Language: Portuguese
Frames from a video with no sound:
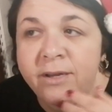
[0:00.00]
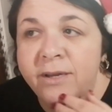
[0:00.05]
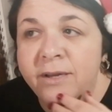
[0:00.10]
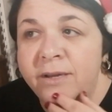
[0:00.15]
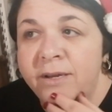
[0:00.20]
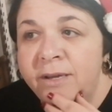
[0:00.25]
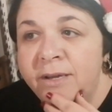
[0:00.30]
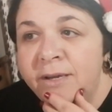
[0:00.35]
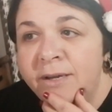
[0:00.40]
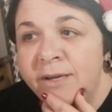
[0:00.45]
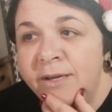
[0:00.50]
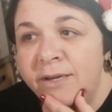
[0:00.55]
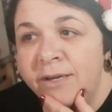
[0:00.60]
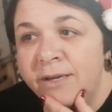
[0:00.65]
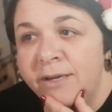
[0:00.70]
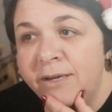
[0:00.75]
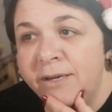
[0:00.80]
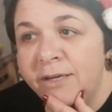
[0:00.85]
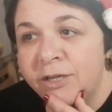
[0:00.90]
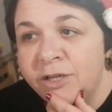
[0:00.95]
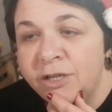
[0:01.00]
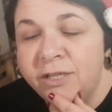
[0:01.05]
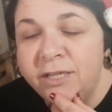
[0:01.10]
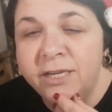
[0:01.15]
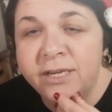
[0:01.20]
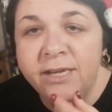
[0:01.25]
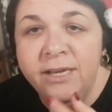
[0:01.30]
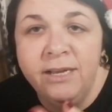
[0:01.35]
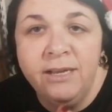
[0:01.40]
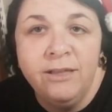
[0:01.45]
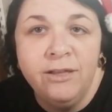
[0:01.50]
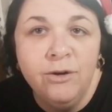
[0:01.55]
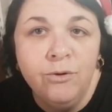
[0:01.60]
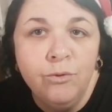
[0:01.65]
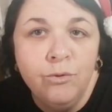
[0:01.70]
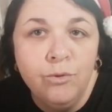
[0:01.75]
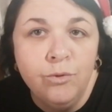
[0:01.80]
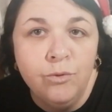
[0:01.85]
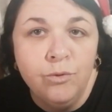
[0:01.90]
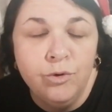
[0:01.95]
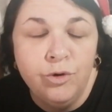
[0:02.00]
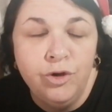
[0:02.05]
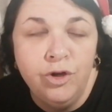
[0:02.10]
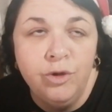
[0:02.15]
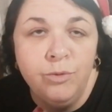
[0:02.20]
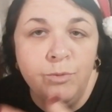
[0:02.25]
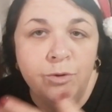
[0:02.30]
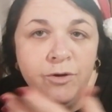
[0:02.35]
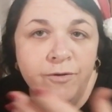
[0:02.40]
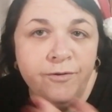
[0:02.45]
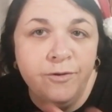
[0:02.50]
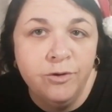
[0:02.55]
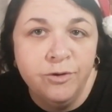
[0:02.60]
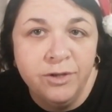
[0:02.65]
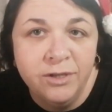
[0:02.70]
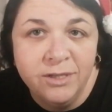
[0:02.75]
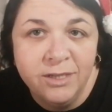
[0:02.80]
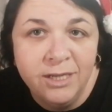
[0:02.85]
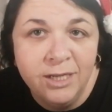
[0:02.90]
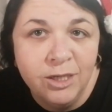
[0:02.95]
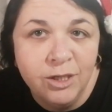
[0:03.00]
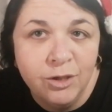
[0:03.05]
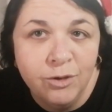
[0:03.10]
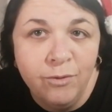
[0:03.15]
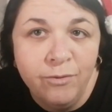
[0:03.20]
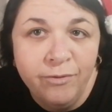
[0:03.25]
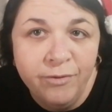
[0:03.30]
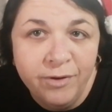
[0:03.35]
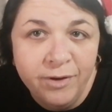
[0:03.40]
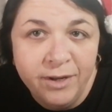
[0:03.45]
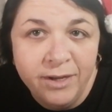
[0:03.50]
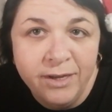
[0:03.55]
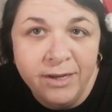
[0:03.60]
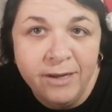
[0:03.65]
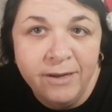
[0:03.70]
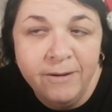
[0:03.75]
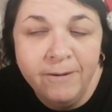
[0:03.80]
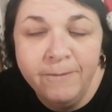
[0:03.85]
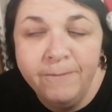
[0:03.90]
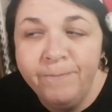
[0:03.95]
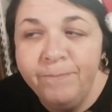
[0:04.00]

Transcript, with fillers: Uh, a gente aqui tem o conteúdo, mas vocês aí só veem.